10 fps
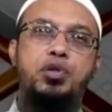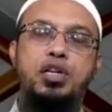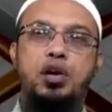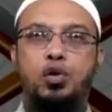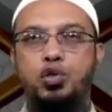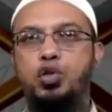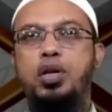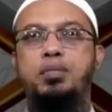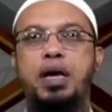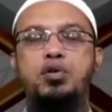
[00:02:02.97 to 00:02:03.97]
প্রতিটা
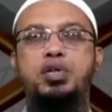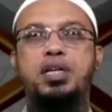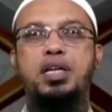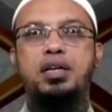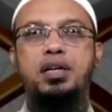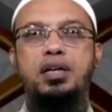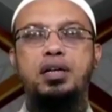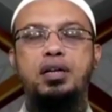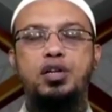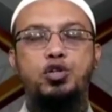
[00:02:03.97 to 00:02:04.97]
অঞ্চলের মানুষের
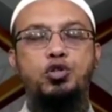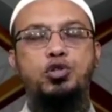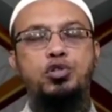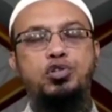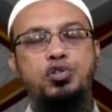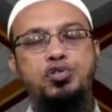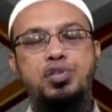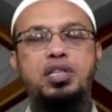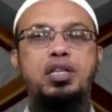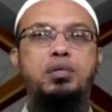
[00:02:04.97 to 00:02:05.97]
নিজস্ব
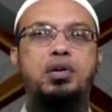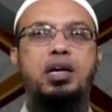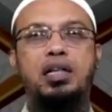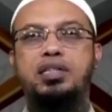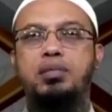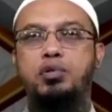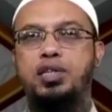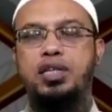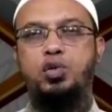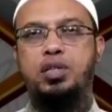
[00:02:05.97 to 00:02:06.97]
সংস্কৃতি এবং কালচার
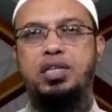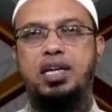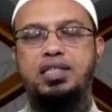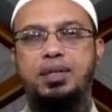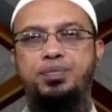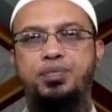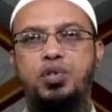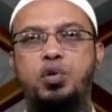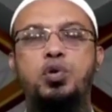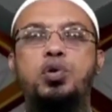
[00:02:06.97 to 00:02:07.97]
বলতে কিছু একটা আছে
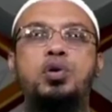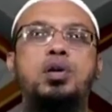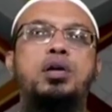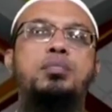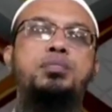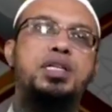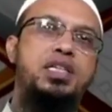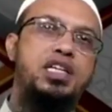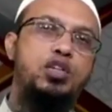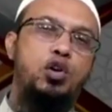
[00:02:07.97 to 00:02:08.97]
কোনো
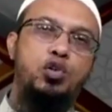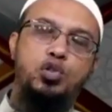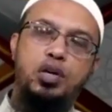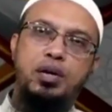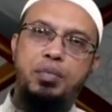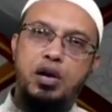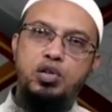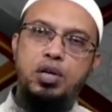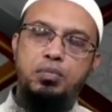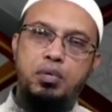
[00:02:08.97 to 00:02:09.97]
বিশেষ অঞ্চলের
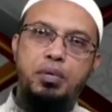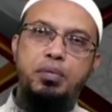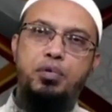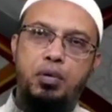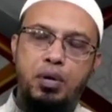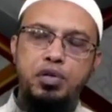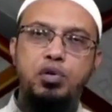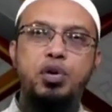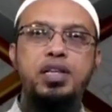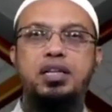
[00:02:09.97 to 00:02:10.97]
মানুষের প্রভাবে
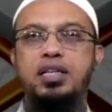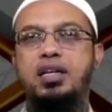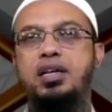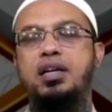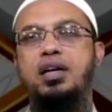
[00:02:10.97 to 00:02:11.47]
প্রভাবিত হয়ে তাদের